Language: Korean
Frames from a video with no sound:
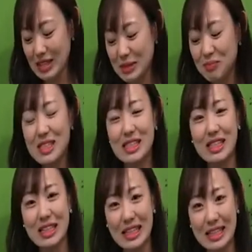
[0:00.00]

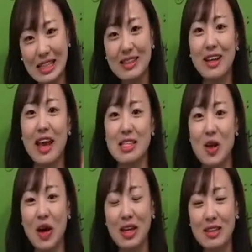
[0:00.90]

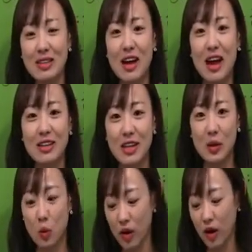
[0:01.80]
신증리에서 힌트가 하나
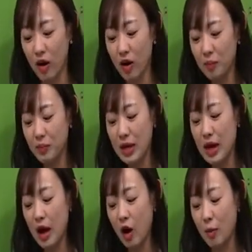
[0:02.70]
있고요.
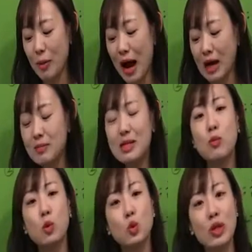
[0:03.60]
어,
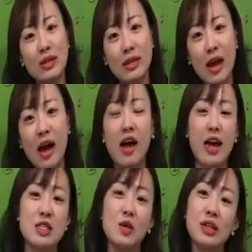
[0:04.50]
마음을
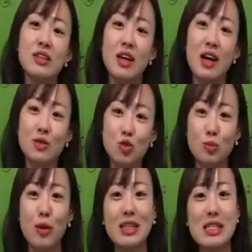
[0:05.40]
보존한다에서 힌트가
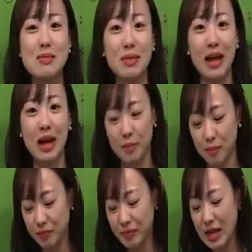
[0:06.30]
두 번 있습니다.